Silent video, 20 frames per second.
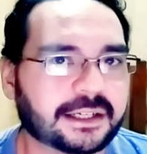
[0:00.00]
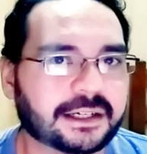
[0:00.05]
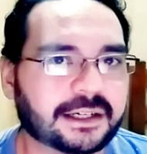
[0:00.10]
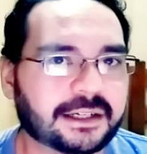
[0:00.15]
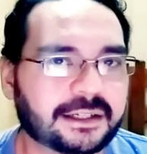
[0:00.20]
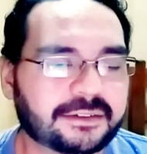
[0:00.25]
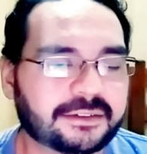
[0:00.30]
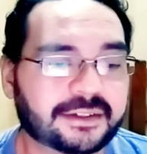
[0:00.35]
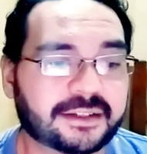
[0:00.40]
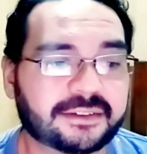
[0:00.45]

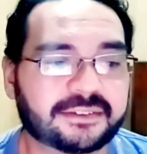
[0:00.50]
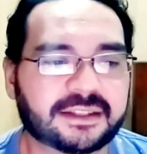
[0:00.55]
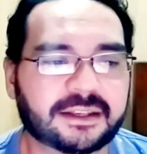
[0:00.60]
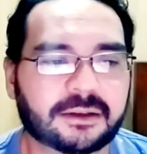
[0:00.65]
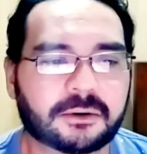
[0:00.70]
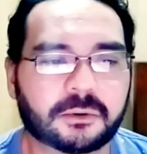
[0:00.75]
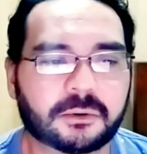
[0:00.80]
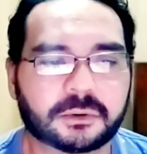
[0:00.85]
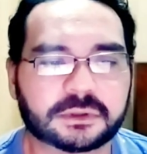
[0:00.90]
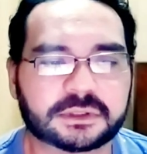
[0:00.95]
eles as
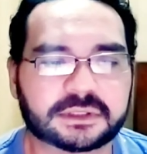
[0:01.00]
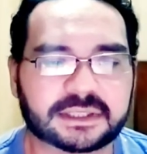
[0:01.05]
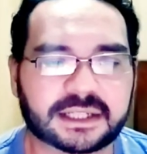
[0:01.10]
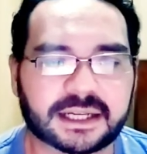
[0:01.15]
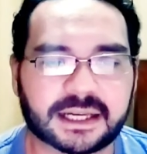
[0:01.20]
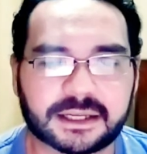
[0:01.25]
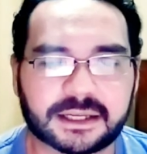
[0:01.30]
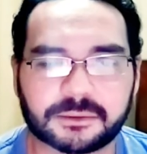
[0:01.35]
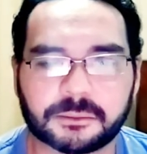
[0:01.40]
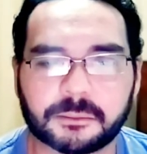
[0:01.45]

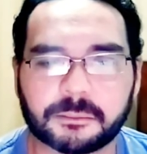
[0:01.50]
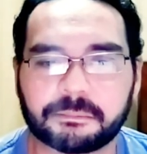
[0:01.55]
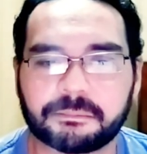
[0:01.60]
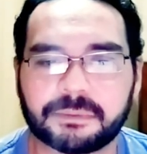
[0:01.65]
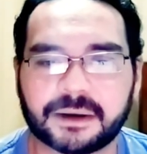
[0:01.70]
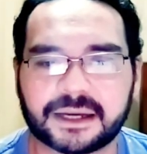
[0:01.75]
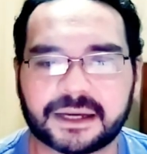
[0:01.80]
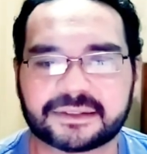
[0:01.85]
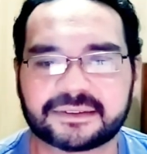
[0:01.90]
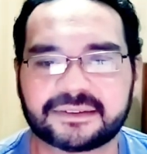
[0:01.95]
encontraram
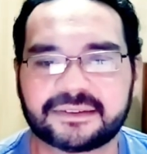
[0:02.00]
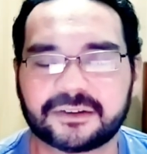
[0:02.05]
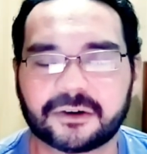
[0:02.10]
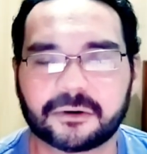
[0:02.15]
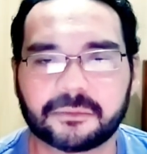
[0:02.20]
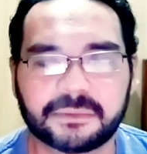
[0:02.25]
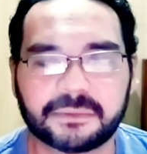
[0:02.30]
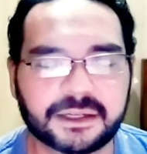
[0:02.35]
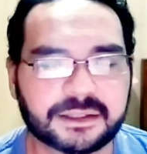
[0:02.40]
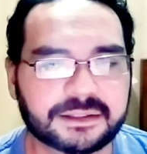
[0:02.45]

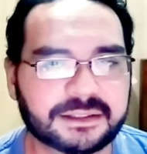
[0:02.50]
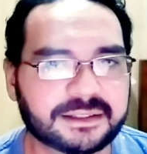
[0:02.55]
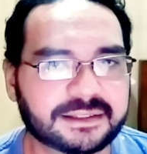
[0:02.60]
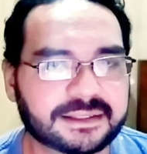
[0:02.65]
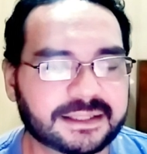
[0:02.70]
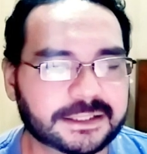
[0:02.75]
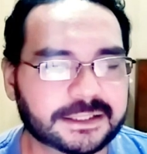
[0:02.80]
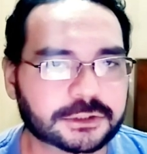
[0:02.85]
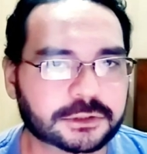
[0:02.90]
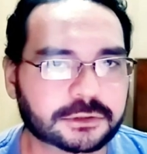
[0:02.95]
parcialmente
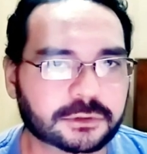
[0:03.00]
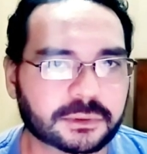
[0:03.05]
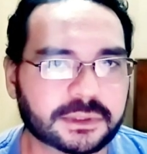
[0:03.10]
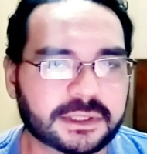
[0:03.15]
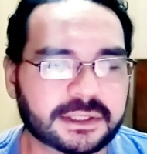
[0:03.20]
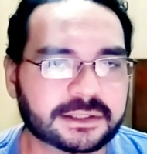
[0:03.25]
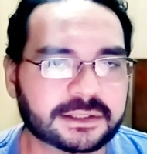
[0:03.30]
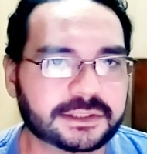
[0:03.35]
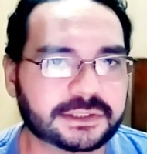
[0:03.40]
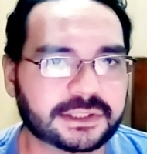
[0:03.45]

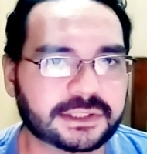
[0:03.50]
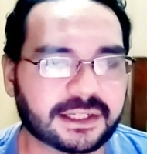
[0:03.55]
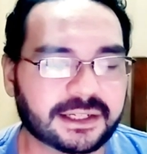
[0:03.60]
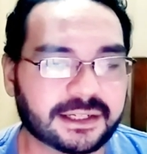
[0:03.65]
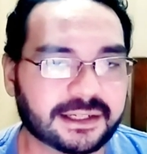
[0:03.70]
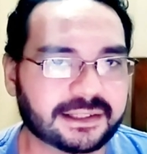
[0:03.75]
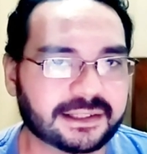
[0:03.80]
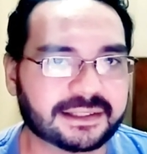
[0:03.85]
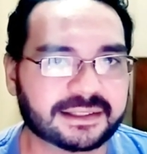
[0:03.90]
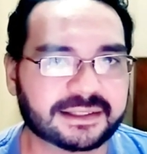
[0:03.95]
destruídas
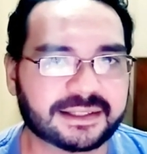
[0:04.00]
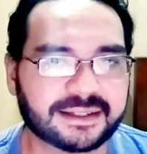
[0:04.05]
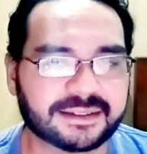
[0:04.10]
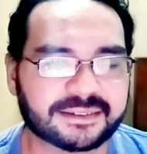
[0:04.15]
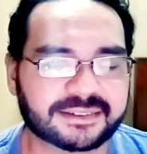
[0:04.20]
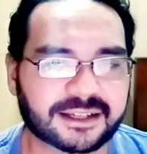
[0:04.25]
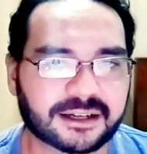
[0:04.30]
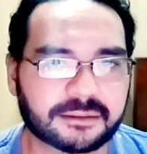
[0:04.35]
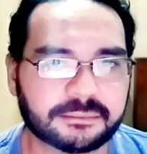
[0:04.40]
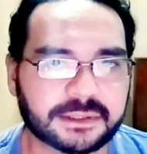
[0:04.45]
e
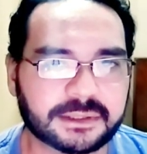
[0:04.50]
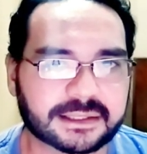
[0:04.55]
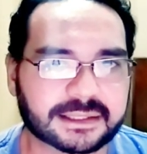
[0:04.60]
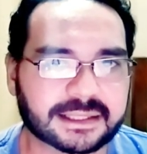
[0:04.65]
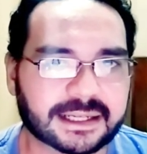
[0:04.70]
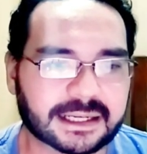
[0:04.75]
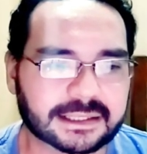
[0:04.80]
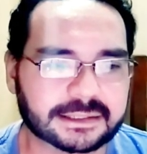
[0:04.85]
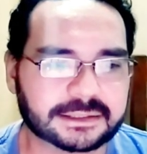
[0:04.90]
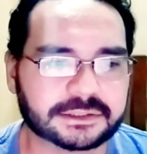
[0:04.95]

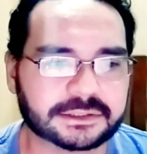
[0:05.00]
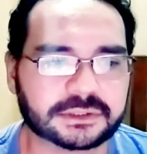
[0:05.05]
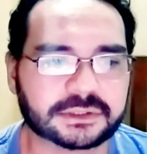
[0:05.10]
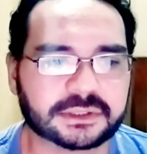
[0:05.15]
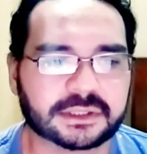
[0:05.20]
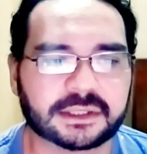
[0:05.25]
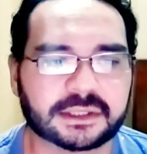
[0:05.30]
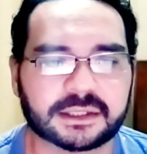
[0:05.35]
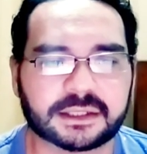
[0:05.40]
desabitadas.